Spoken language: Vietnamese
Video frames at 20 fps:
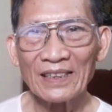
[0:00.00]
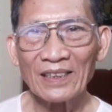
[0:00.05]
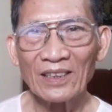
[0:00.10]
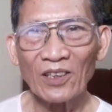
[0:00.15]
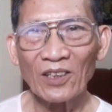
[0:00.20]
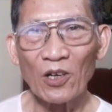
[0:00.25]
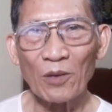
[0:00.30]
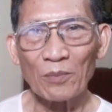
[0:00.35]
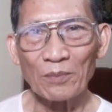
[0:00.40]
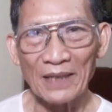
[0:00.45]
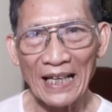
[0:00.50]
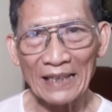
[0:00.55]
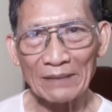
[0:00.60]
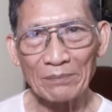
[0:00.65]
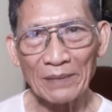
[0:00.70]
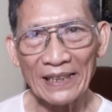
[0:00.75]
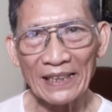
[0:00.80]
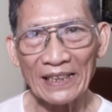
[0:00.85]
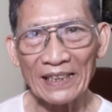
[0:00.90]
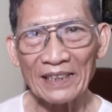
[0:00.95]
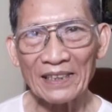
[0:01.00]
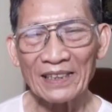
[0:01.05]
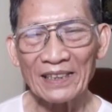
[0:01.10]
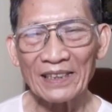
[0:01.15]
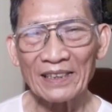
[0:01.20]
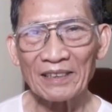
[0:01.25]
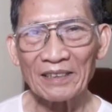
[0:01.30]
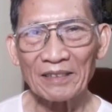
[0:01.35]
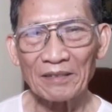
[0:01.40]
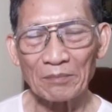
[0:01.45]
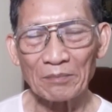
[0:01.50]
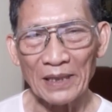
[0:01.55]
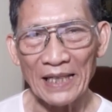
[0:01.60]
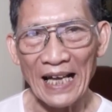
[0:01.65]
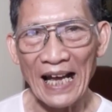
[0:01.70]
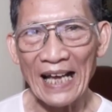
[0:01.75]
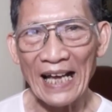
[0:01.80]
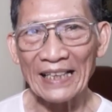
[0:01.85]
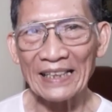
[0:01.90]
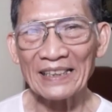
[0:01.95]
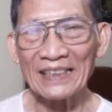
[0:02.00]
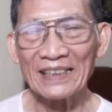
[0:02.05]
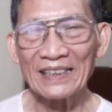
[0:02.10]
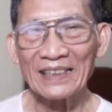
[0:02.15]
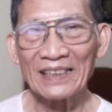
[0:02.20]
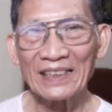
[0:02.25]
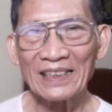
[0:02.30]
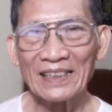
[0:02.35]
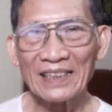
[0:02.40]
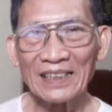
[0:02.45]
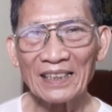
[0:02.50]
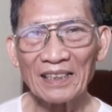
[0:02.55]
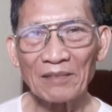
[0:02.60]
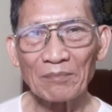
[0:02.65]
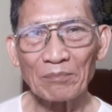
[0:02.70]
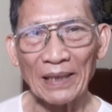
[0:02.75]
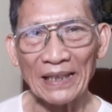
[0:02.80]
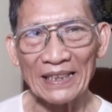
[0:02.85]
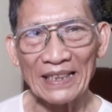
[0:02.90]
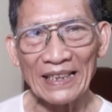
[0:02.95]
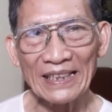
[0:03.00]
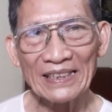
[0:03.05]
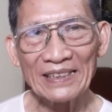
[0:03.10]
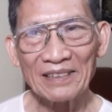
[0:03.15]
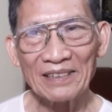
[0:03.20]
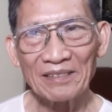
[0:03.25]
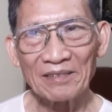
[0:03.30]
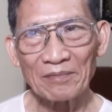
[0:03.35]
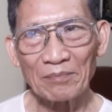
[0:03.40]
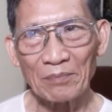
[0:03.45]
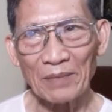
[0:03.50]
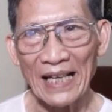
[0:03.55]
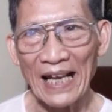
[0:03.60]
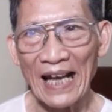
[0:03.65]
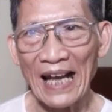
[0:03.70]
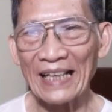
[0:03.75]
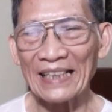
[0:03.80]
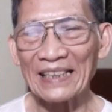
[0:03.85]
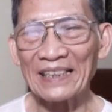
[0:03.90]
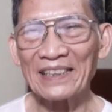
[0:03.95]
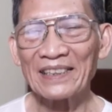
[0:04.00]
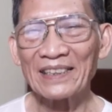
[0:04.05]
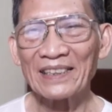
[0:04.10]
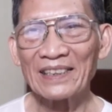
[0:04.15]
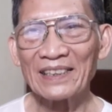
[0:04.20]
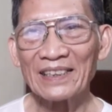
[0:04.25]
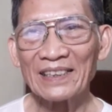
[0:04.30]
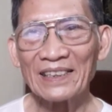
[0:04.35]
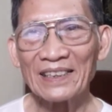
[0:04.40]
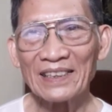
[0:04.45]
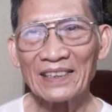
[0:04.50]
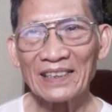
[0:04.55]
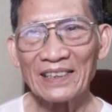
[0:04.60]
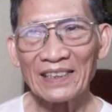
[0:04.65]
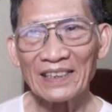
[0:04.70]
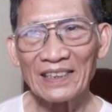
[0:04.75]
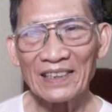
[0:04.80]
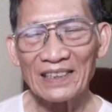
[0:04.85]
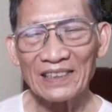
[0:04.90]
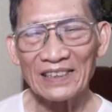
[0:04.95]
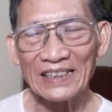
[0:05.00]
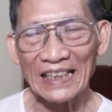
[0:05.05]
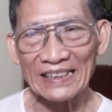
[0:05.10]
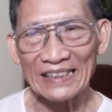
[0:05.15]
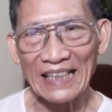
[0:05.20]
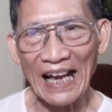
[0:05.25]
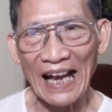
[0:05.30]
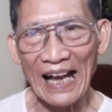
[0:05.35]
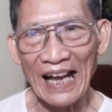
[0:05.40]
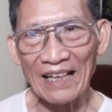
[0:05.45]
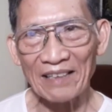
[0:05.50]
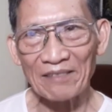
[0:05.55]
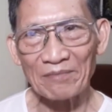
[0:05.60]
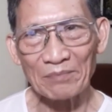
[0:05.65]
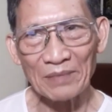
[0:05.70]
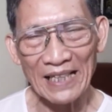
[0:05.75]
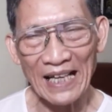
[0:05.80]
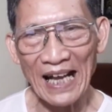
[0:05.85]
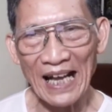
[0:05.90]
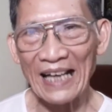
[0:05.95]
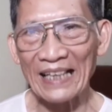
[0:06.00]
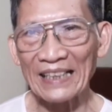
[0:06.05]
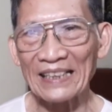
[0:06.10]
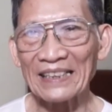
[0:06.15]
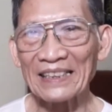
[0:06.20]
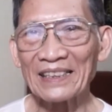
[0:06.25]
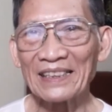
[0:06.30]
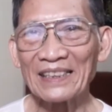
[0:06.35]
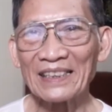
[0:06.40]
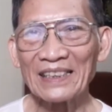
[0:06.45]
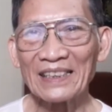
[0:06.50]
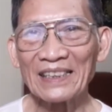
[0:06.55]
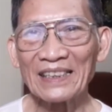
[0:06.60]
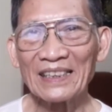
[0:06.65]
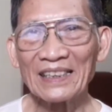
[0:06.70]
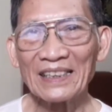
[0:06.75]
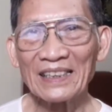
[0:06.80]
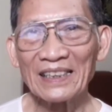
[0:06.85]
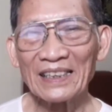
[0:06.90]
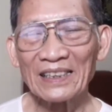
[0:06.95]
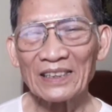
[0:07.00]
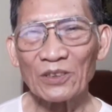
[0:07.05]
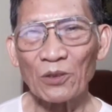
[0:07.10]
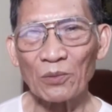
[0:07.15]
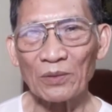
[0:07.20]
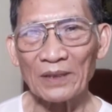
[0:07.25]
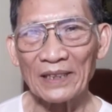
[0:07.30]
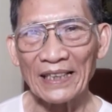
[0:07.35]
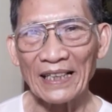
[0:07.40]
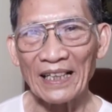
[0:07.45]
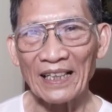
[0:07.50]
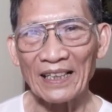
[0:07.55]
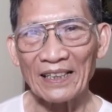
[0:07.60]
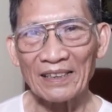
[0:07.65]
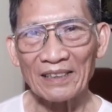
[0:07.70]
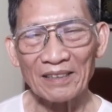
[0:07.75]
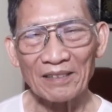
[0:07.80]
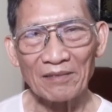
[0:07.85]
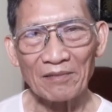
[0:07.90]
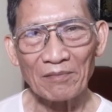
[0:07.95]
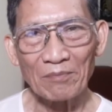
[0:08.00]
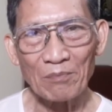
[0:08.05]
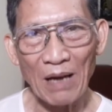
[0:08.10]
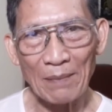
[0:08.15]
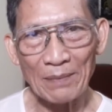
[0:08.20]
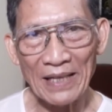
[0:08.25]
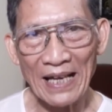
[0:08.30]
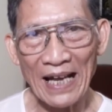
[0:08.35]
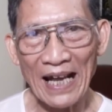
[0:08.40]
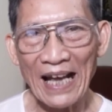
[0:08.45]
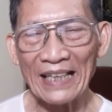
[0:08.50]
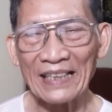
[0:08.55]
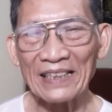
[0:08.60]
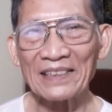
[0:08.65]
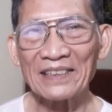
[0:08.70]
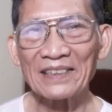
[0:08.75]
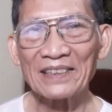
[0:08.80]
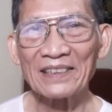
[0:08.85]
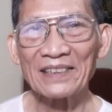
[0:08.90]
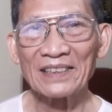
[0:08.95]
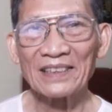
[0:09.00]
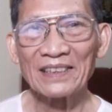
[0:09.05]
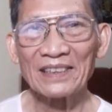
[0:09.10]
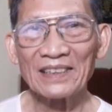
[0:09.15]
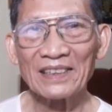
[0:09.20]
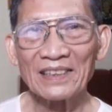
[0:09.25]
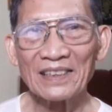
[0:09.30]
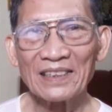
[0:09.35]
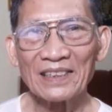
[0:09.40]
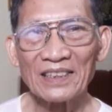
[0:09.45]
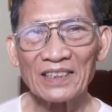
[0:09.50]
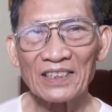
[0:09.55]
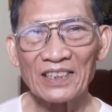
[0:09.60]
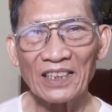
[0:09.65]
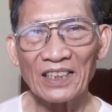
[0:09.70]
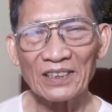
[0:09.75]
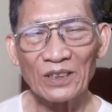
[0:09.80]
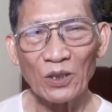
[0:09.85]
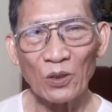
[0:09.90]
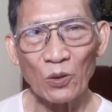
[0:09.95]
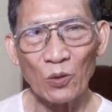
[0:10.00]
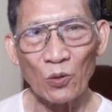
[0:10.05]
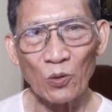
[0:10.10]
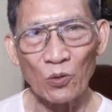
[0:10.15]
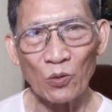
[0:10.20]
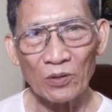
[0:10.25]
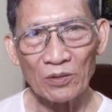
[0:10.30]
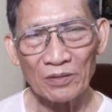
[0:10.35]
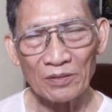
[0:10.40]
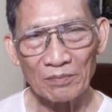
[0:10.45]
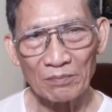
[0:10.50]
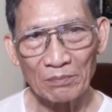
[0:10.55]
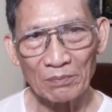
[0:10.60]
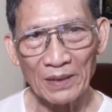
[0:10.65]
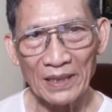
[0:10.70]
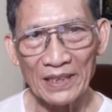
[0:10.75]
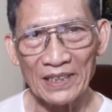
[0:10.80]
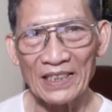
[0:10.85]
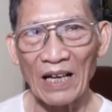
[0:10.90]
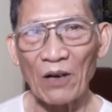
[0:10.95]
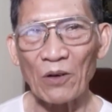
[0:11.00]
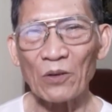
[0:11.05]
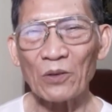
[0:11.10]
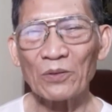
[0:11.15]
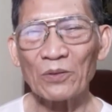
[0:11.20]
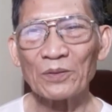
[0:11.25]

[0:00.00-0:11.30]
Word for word: gồm đan bì 12, bạch linh 12, trạch tả 12, thục địa 32, sơn thù 16,